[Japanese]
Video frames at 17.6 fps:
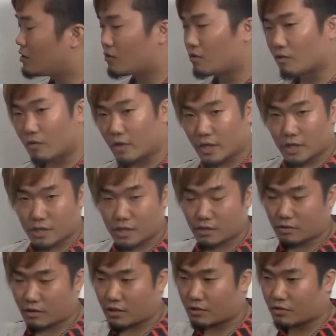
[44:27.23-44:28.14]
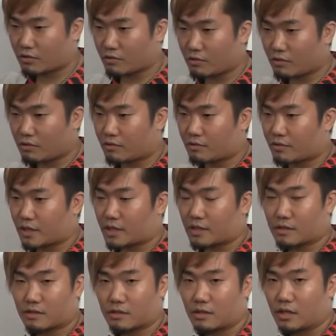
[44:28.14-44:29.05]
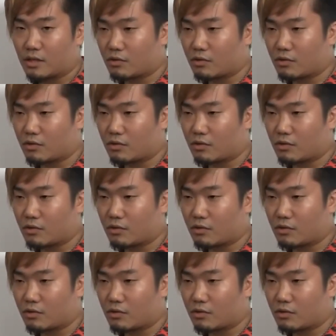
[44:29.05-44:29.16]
応援してくれる人を増やす。